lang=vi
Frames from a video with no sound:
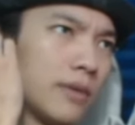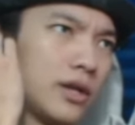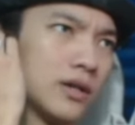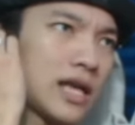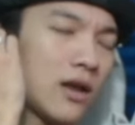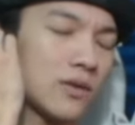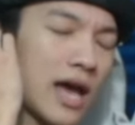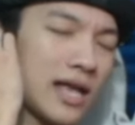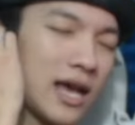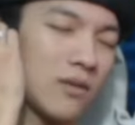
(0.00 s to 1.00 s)
vừa xe lỗ
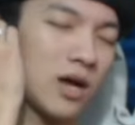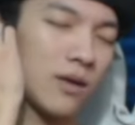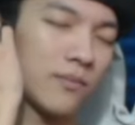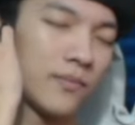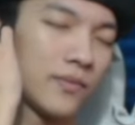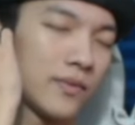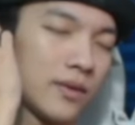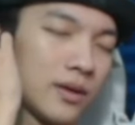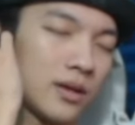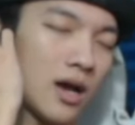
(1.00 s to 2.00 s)
tai vậy đúng không?
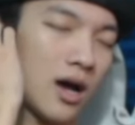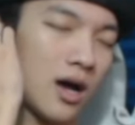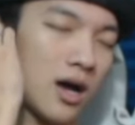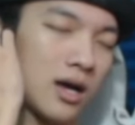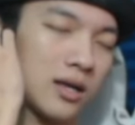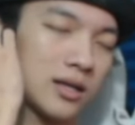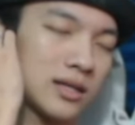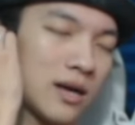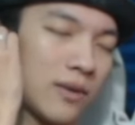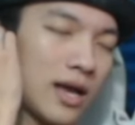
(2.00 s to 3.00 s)
Đó,
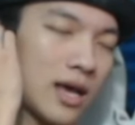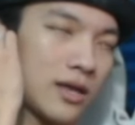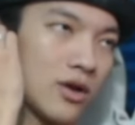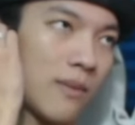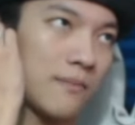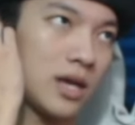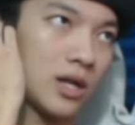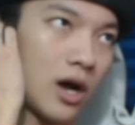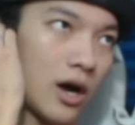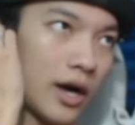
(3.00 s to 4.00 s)
xong cái là vừa bấm điện
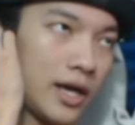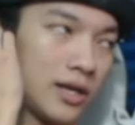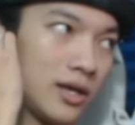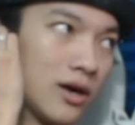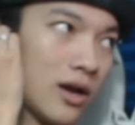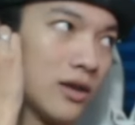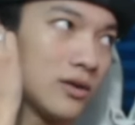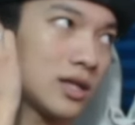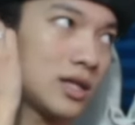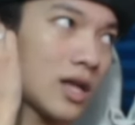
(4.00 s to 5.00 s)
thoại, vừa
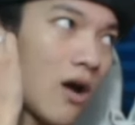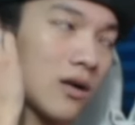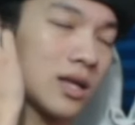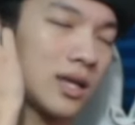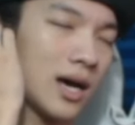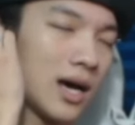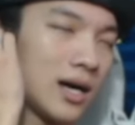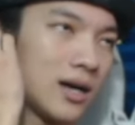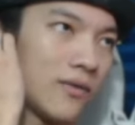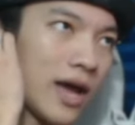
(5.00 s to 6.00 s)
lướt TikTok,
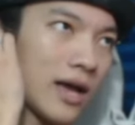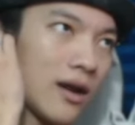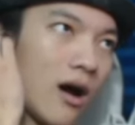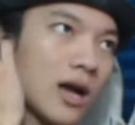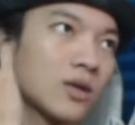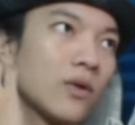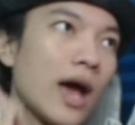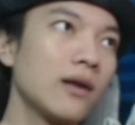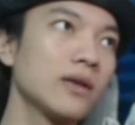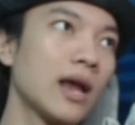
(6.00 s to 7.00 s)
đâu nè. Đó, cái tôi
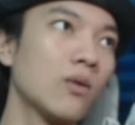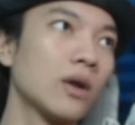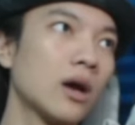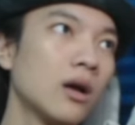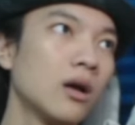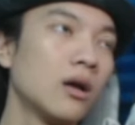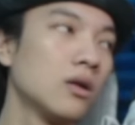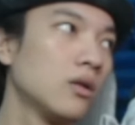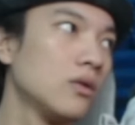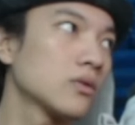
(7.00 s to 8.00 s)
để nó vậy luôn nè.
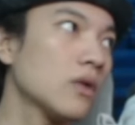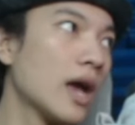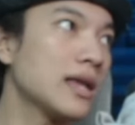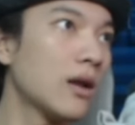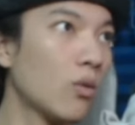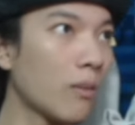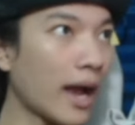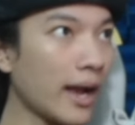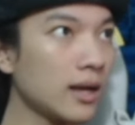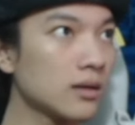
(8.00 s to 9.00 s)
Tôi để vậy luôn
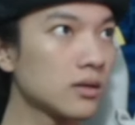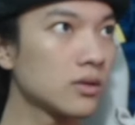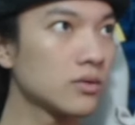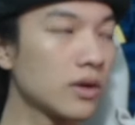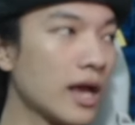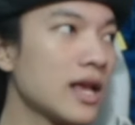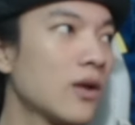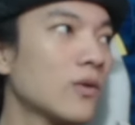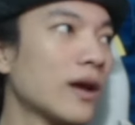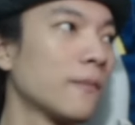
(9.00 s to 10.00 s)
má. Tôi để vậy
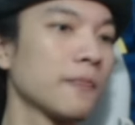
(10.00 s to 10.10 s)
luôn nè.